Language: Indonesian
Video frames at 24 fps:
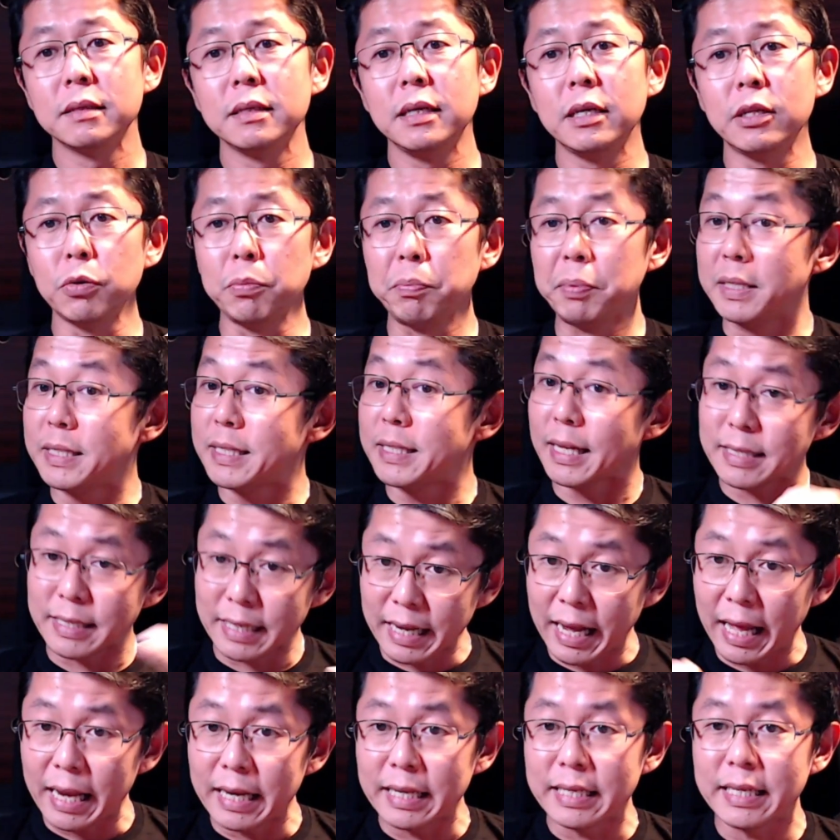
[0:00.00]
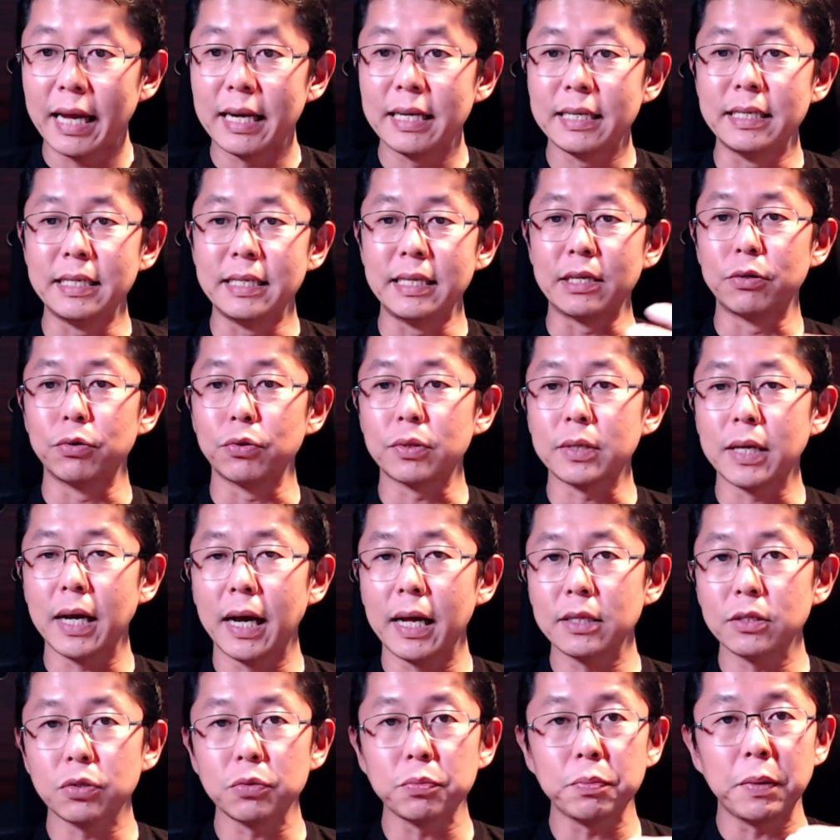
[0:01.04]
itu bisa sekalian
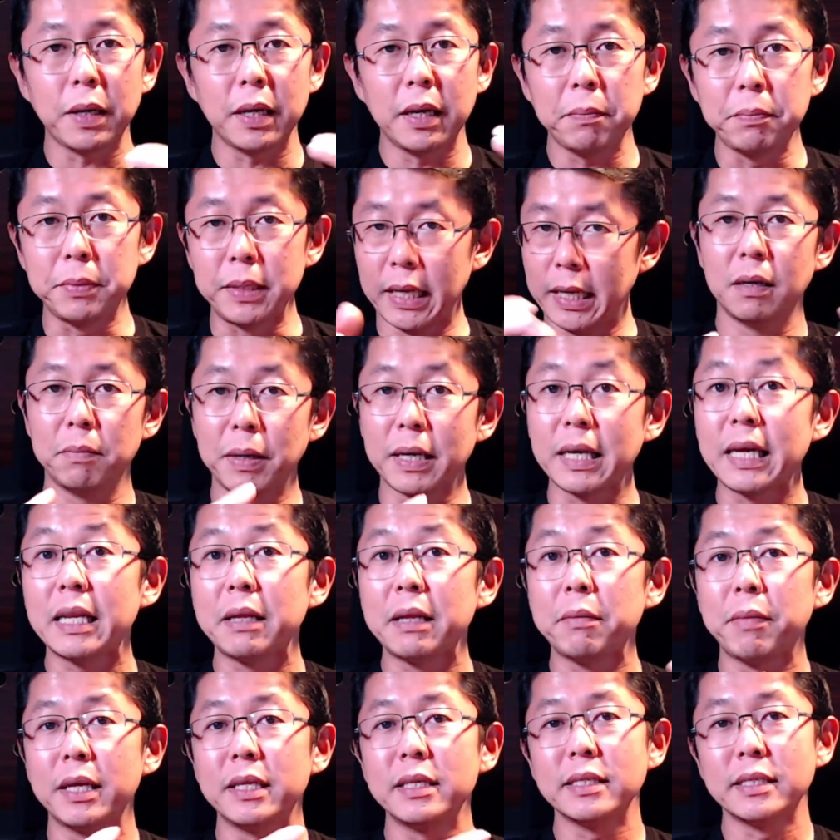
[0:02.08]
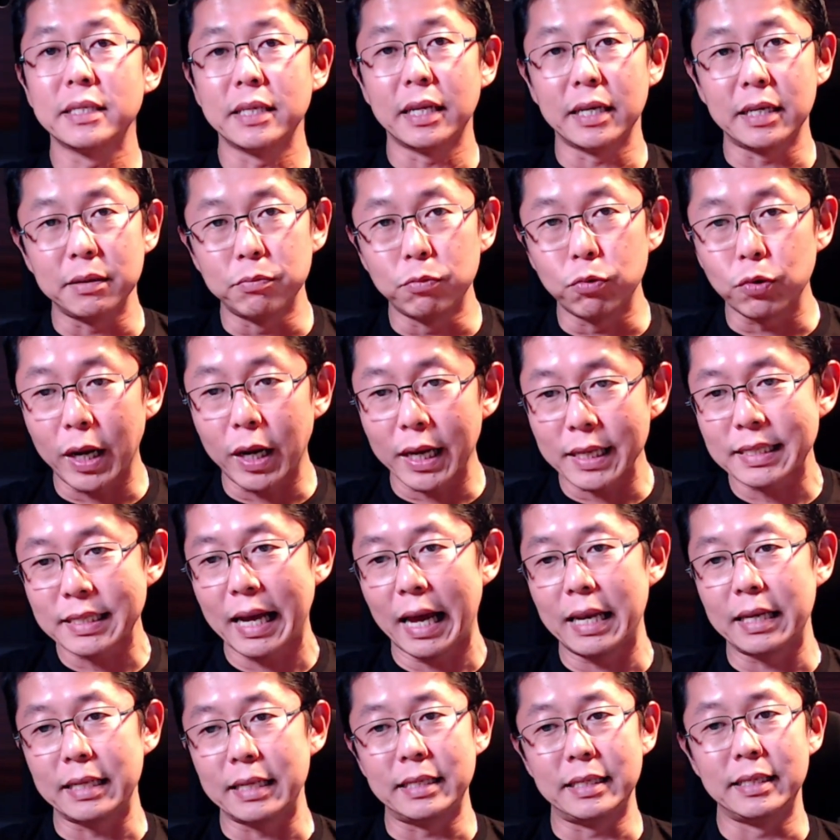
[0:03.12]
diikutkan supaya biaya pengirimannya jadi murah
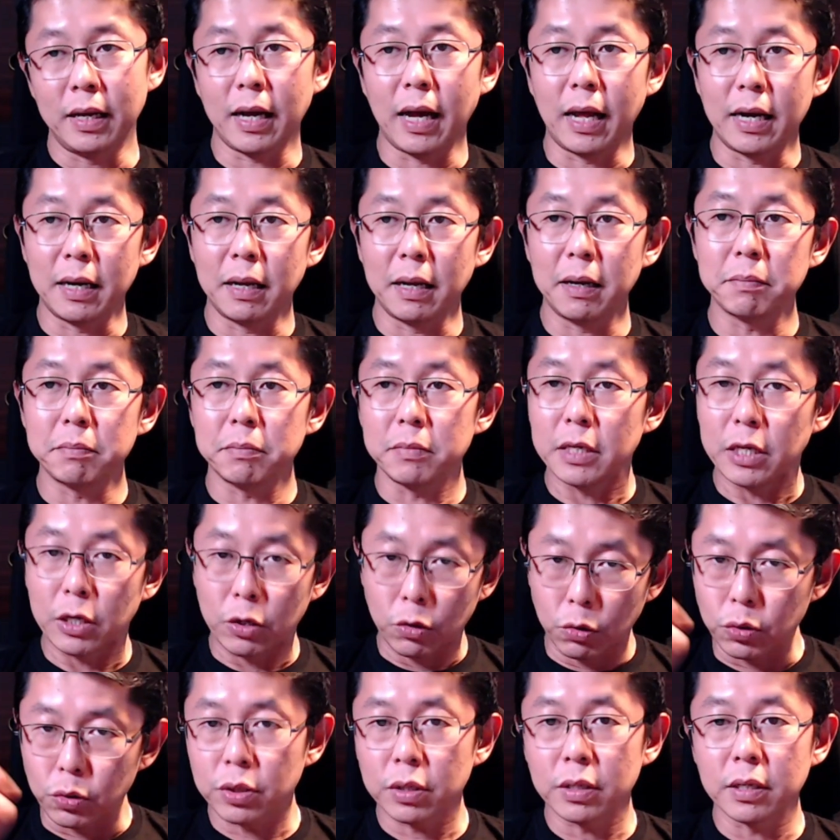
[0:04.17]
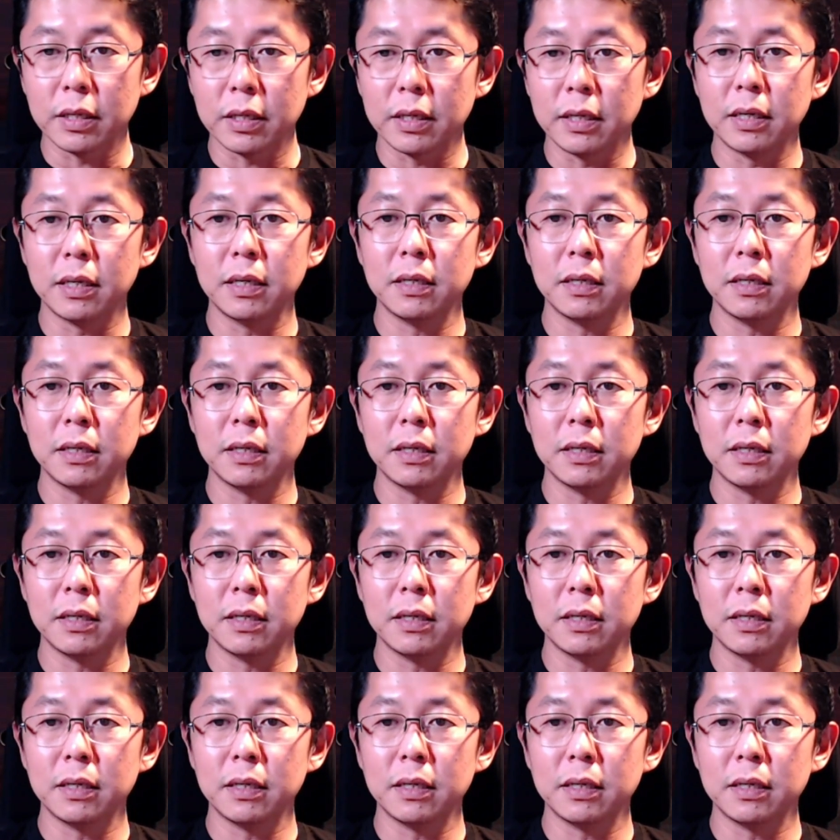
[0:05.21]
sekali karena ikut ke